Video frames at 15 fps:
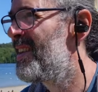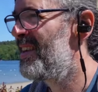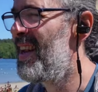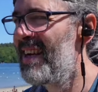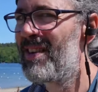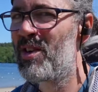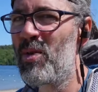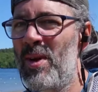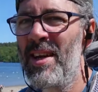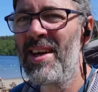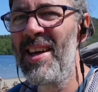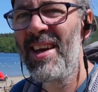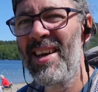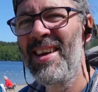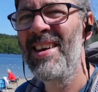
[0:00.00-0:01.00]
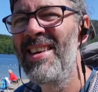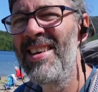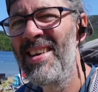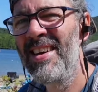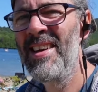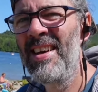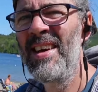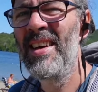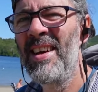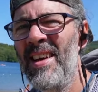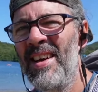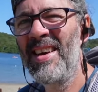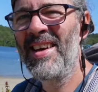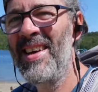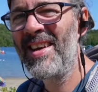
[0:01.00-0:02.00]
laxe tout clé
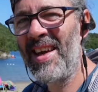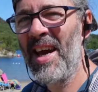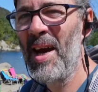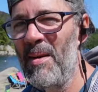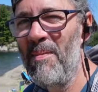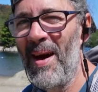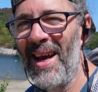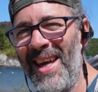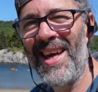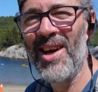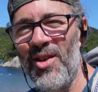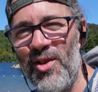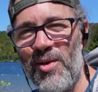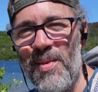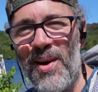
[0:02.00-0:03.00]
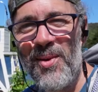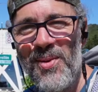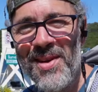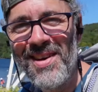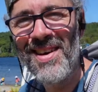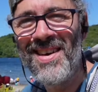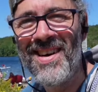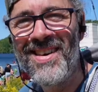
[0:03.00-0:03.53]
comment il y a du monde.